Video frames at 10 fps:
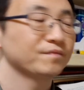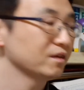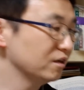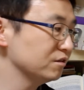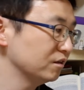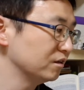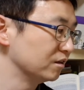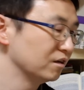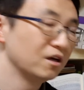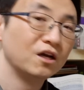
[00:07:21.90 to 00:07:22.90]

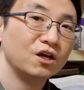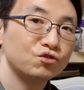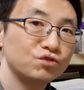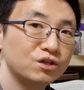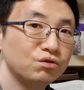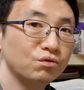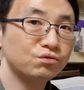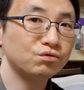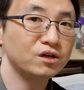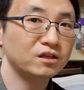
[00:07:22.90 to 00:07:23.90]
그래서 취소
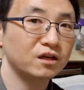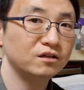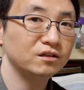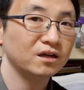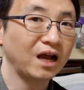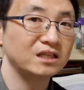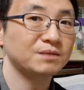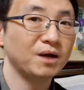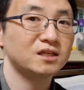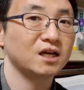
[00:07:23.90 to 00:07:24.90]
소송일 때는 간접
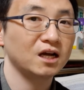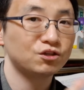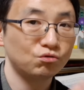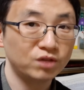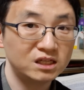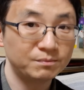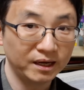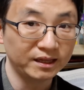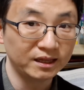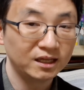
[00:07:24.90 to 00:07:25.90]
강제가
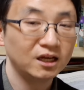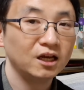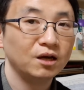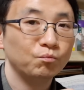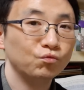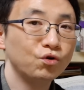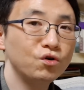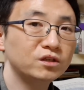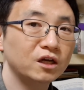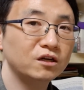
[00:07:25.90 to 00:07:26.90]
적용되지만
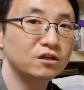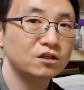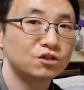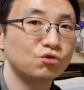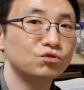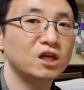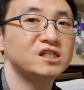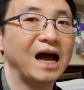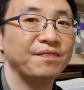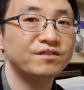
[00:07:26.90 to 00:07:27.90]
무효일 때는 적용되지
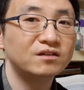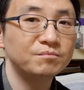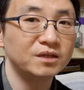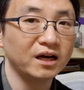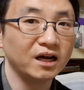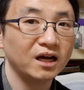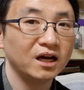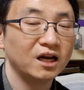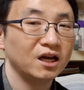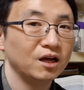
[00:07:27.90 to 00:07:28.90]
않는 겁니다.
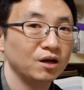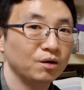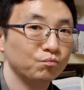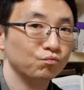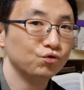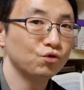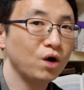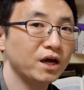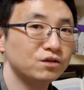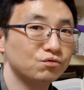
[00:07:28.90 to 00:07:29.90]
무효
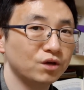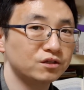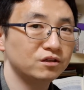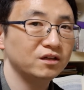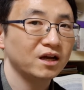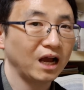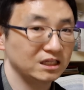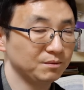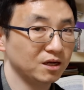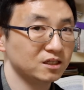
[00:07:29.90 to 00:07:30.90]
확인 소송에서는
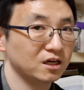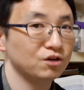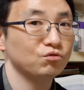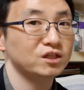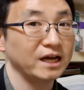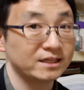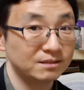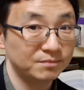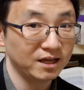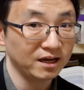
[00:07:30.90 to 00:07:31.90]
간접 강제가 허용되지
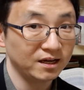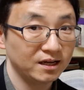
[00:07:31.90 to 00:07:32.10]
않습니다.